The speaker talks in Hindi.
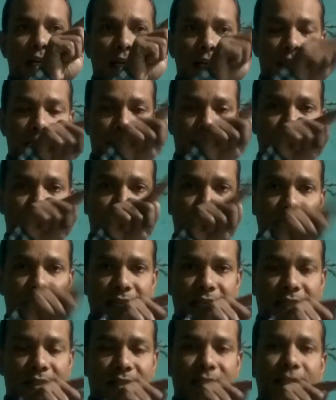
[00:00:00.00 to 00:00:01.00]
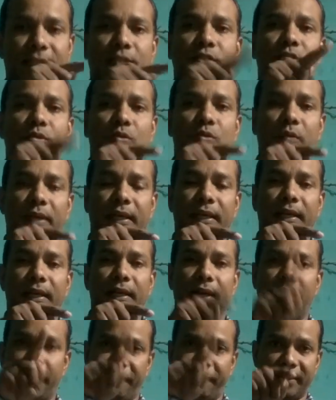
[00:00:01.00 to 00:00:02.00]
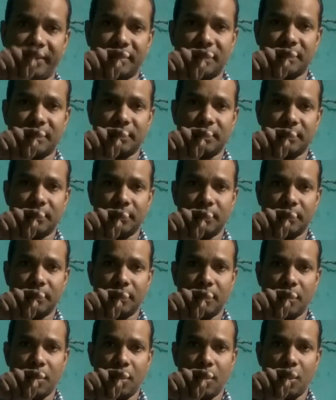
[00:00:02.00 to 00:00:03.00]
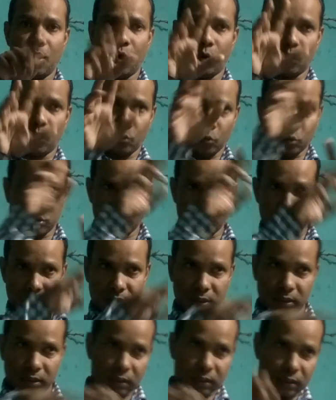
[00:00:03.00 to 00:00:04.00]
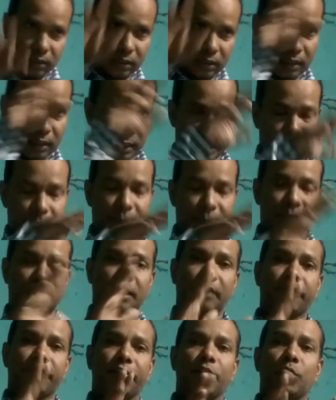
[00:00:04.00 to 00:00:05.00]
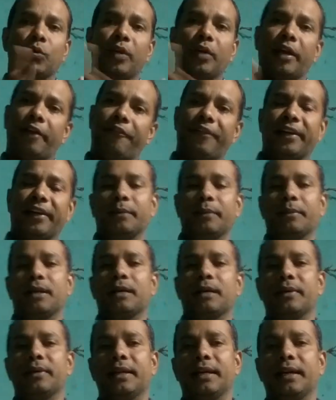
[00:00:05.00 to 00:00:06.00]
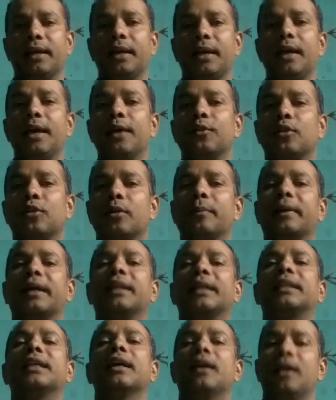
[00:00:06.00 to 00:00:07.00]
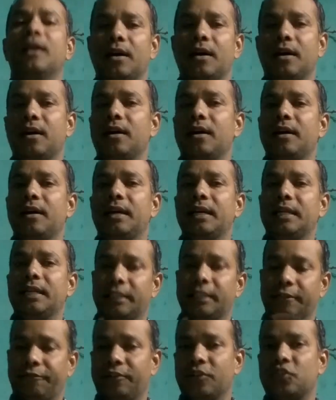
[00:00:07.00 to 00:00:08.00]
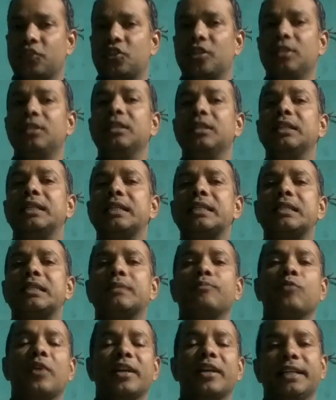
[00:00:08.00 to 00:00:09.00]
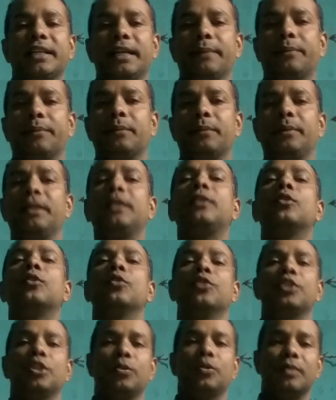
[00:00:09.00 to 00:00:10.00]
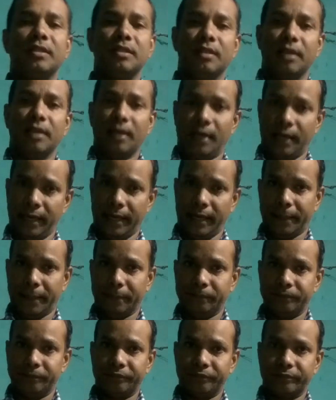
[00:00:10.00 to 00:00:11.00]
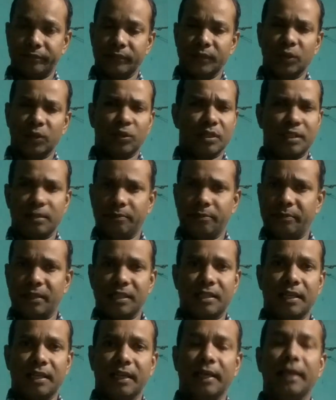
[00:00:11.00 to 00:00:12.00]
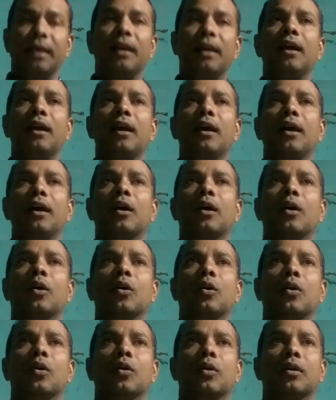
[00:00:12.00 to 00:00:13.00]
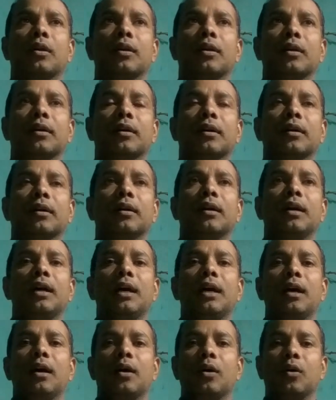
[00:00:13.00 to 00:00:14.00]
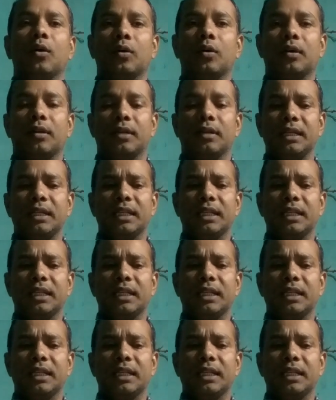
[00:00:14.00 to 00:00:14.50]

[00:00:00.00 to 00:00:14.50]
लिमिट एक्सटेंस टू ए एफ एक्स और उस लिमिट का वैल्यू एफ ए के बराबर है तो हम कहते हैं हाँ ये फंक्शन इस पॉइंट ए पर भी कॉन्टिन्यूस है तो सिंपल सा है और और